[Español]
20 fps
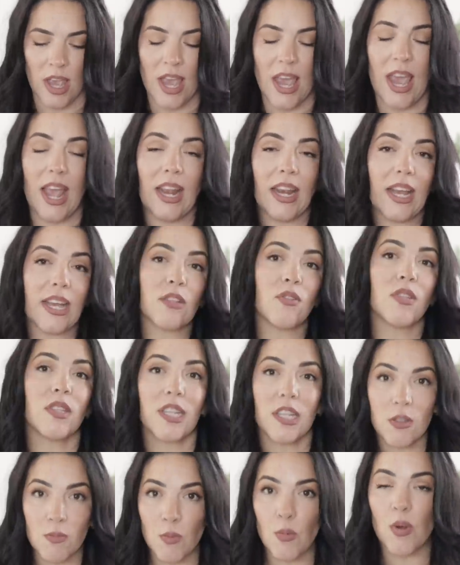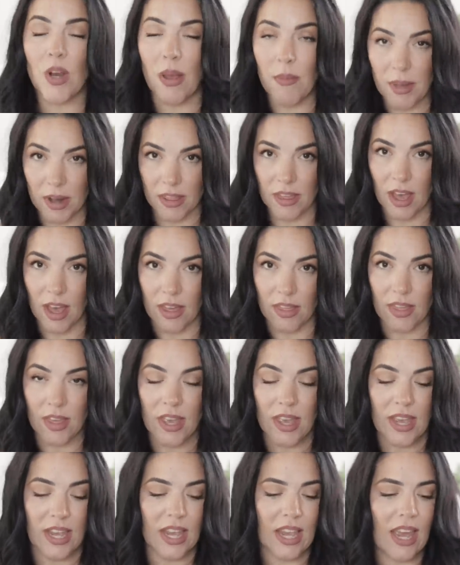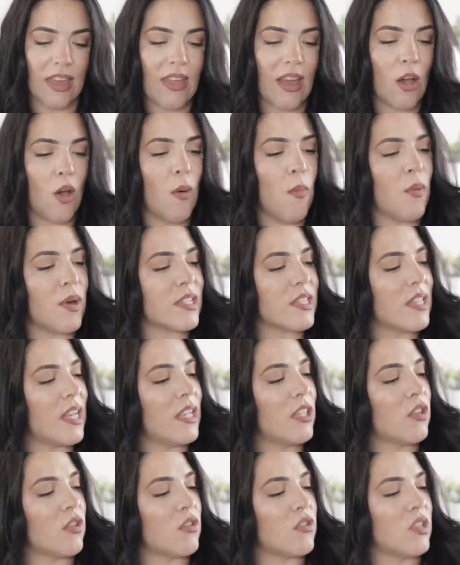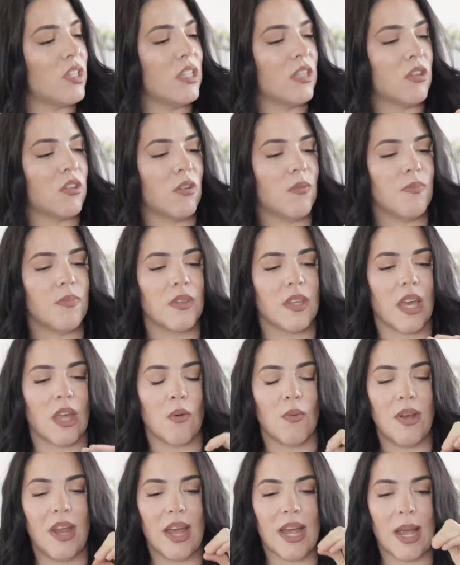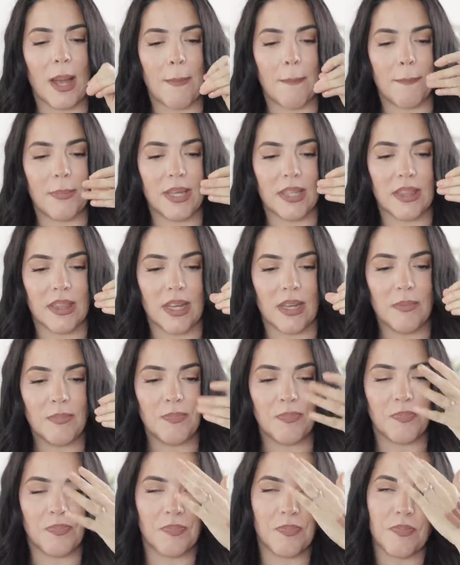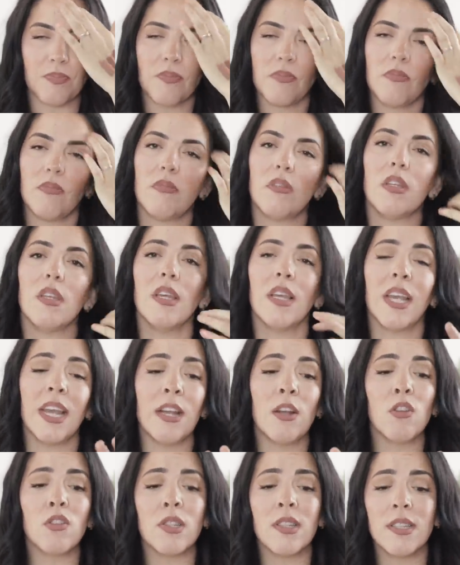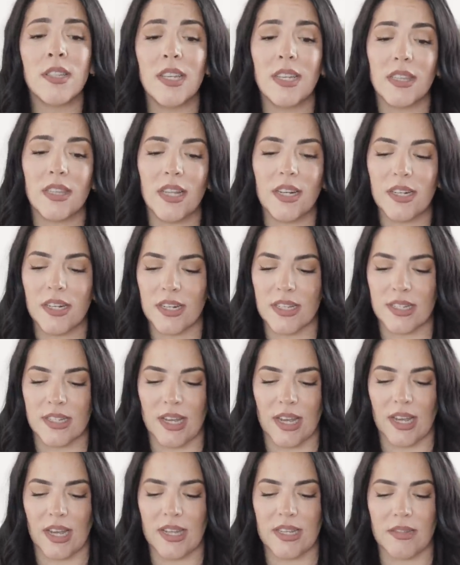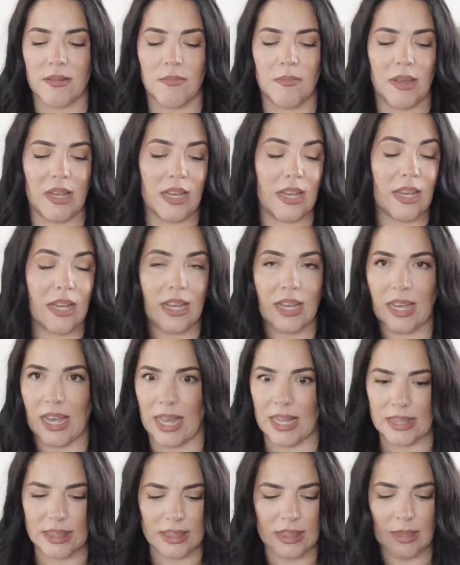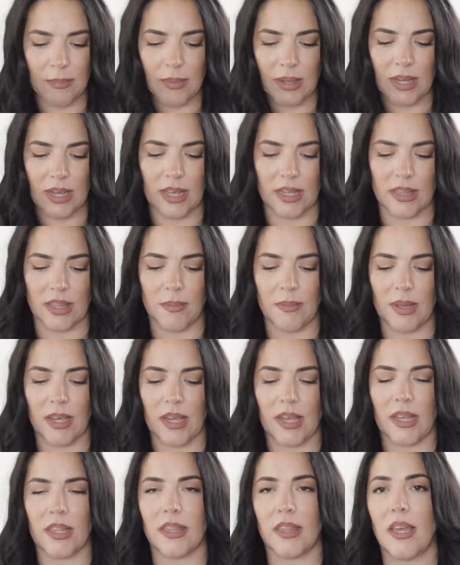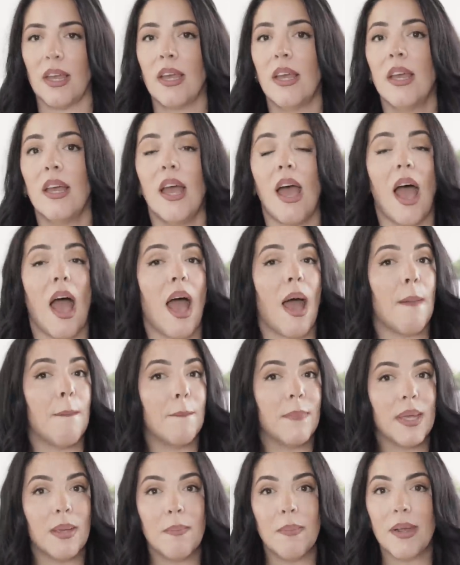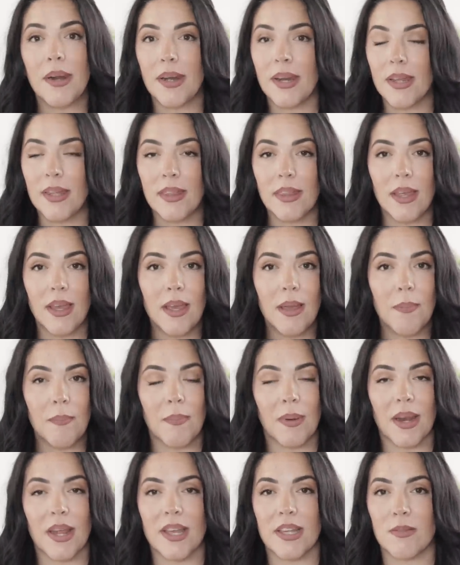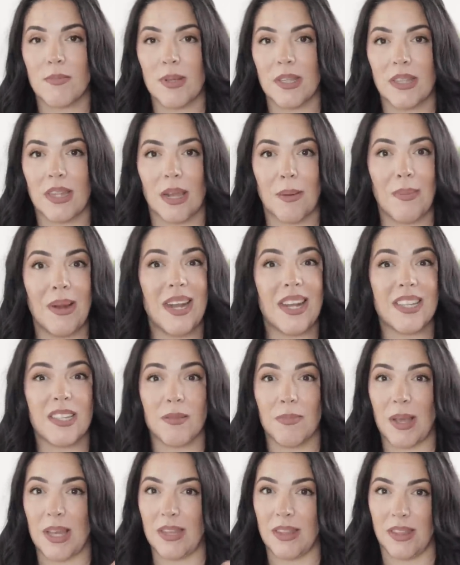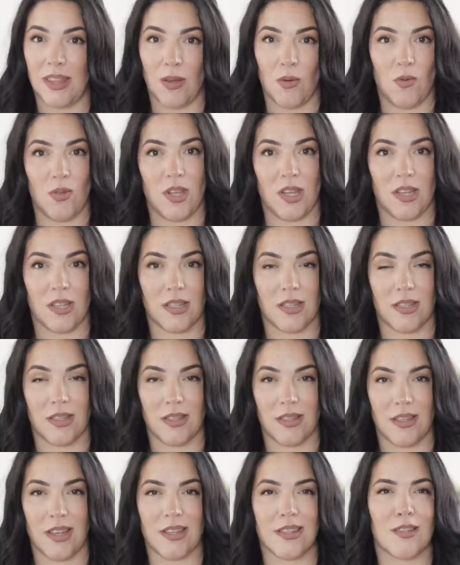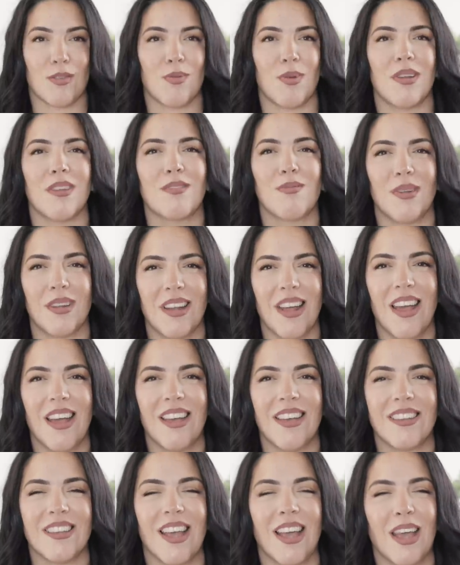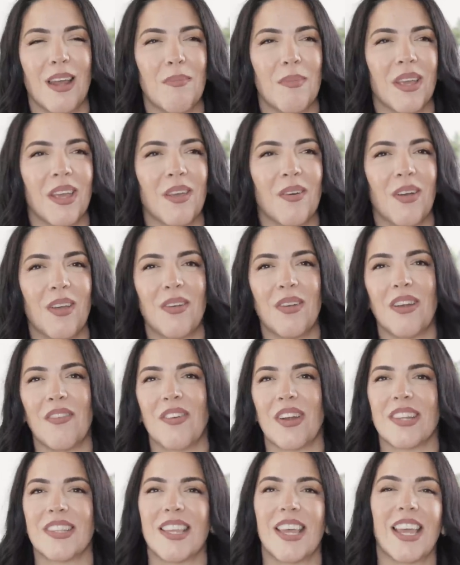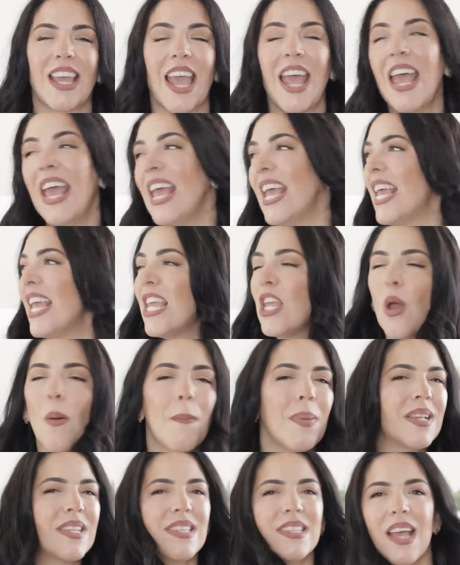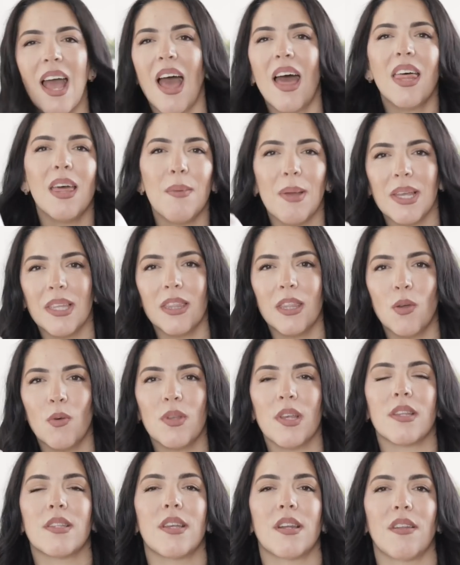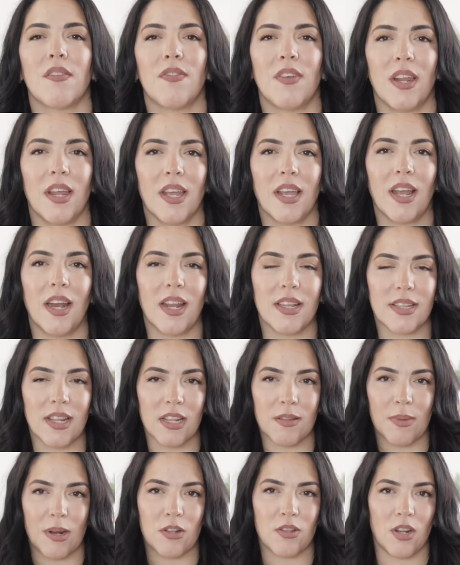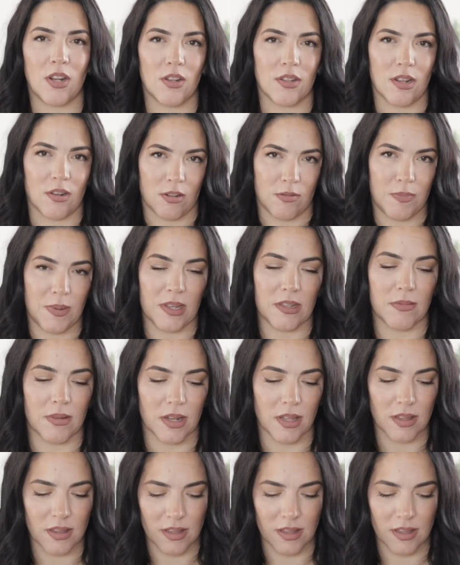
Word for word: El caso es que es pura verdad. Queda como aceitosito, queda una capita que no se sienten resecas, me encanta, me encanta, me encanta. A mí me rinde para despintarme las 20 uñas. Ya se suena, es que acá en México hay una frase de que, y yo pescaba de 20 uñas, se refiere que las de las manos y las de los pies, ¿verdad?